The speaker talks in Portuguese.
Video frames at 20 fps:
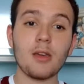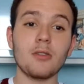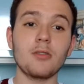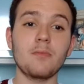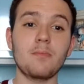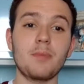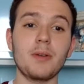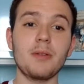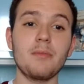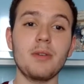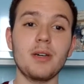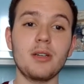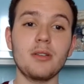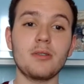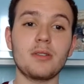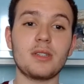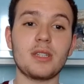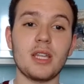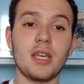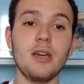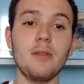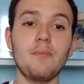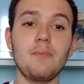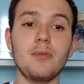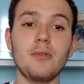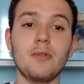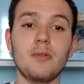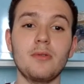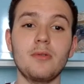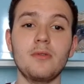no primeiro
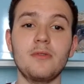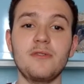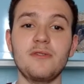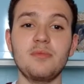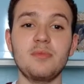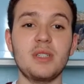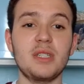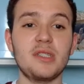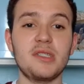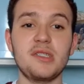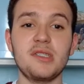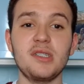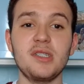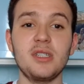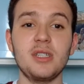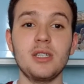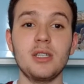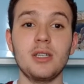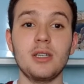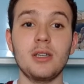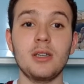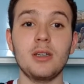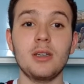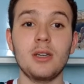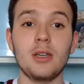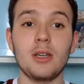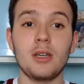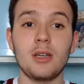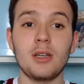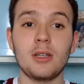tempo, o Fluminense
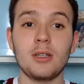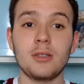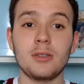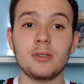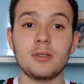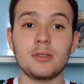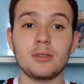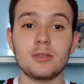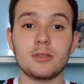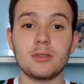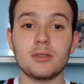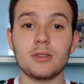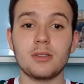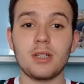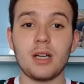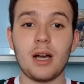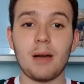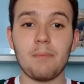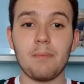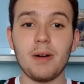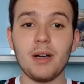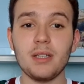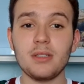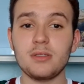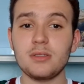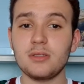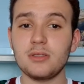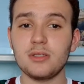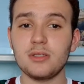Rapaz,